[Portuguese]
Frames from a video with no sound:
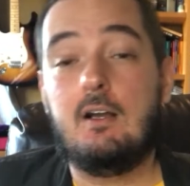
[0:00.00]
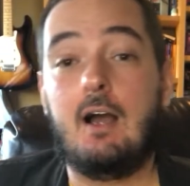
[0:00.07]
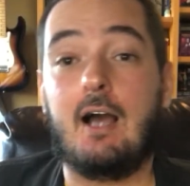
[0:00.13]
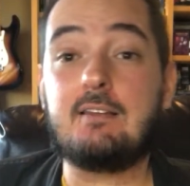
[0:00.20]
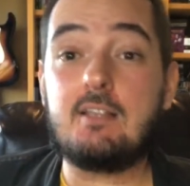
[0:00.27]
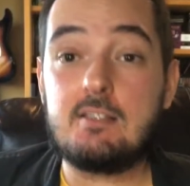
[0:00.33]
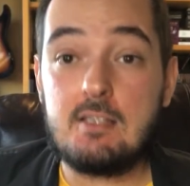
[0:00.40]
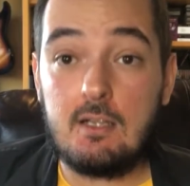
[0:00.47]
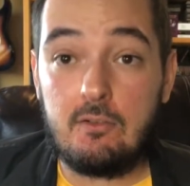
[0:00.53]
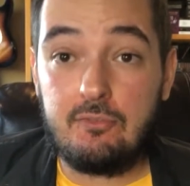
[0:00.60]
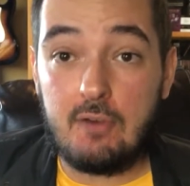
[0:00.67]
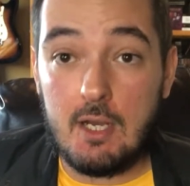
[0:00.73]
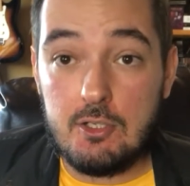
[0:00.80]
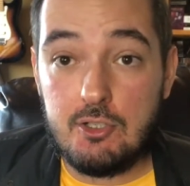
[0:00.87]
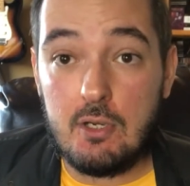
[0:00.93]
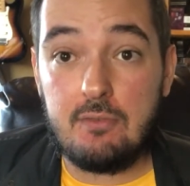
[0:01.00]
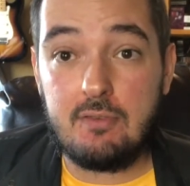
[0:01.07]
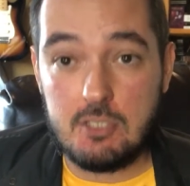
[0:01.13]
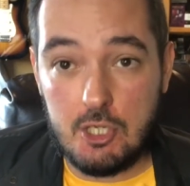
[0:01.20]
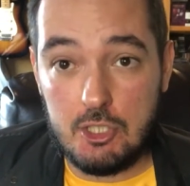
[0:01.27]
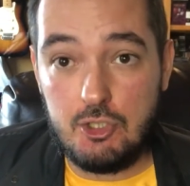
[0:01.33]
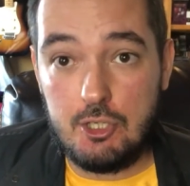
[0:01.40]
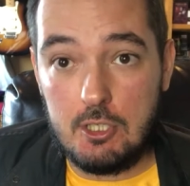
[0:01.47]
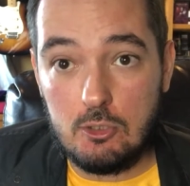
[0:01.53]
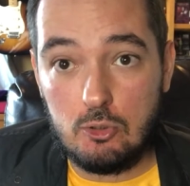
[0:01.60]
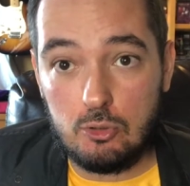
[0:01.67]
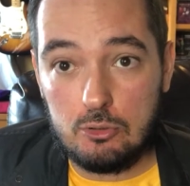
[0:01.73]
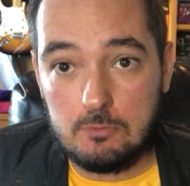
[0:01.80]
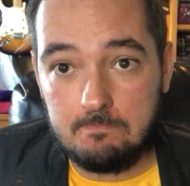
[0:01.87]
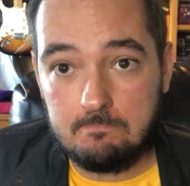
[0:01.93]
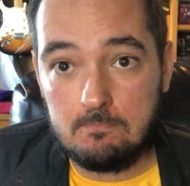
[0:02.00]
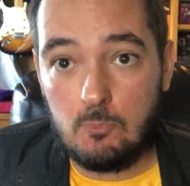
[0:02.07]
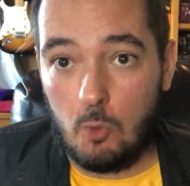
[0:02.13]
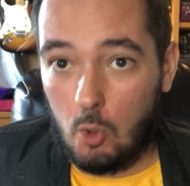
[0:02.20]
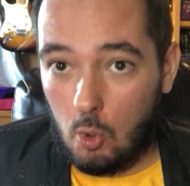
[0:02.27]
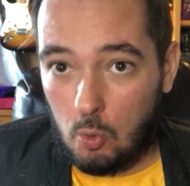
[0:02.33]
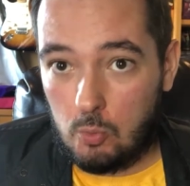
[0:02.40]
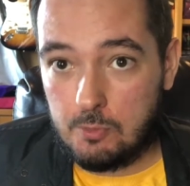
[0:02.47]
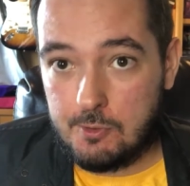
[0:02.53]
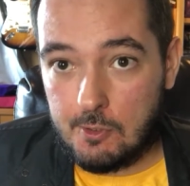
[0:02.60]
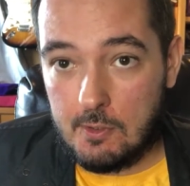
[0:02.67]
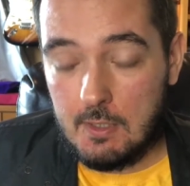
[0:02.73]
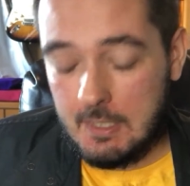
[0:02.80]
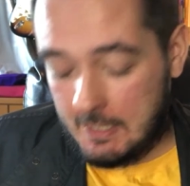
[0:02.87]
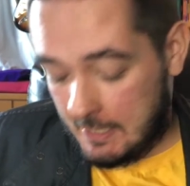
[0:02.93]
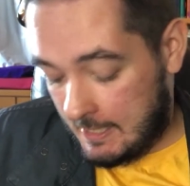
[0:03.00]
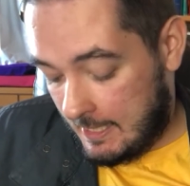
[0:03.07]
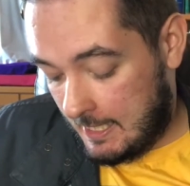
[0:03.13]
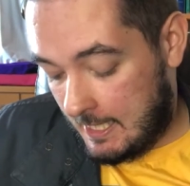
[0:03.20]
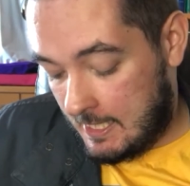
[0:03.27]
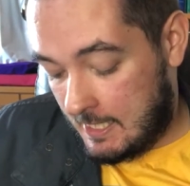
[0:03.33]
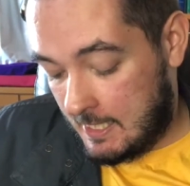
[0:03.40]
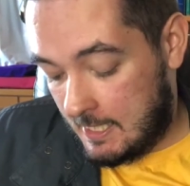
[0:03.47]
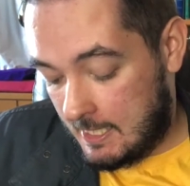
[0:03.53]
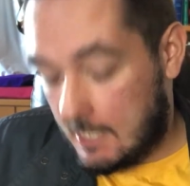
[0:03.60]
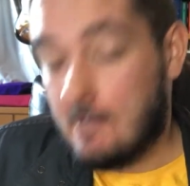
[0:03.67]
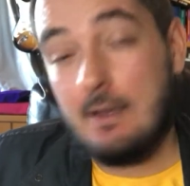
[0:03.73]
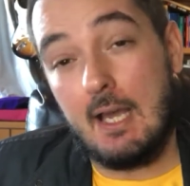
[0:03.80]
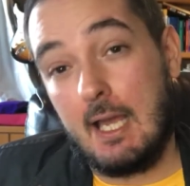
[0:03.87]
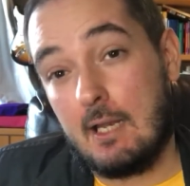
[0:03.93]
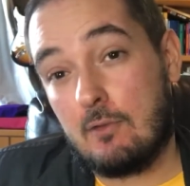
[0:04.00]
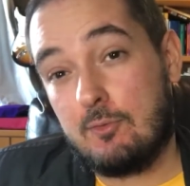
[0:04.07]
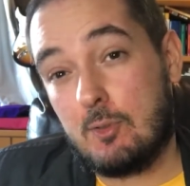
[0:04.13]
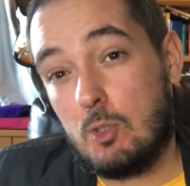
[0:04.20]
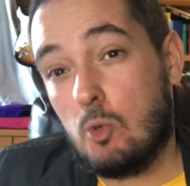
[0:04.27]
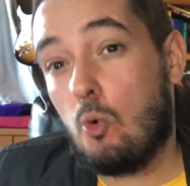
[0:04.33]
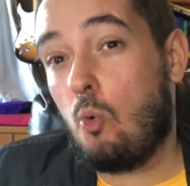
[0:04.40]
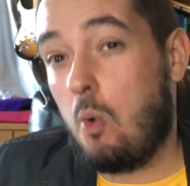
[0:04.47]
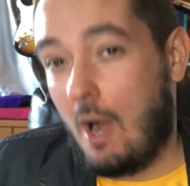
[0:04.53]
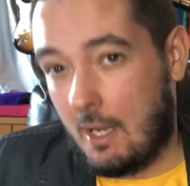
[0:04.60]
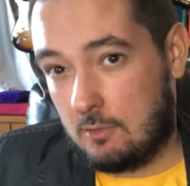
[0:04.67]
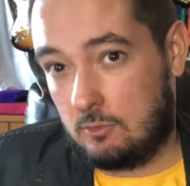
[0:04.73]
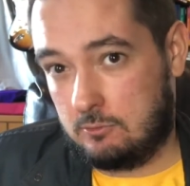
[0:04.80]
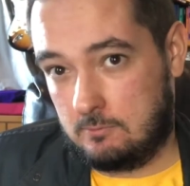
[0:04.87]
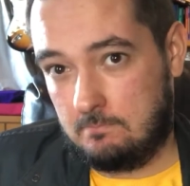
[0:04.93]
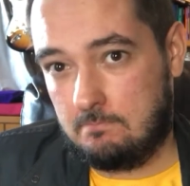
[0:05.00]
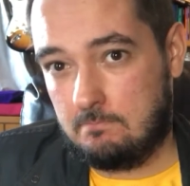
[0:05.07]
A terceira faixa é a faixa título, Older, e ela foi o quarto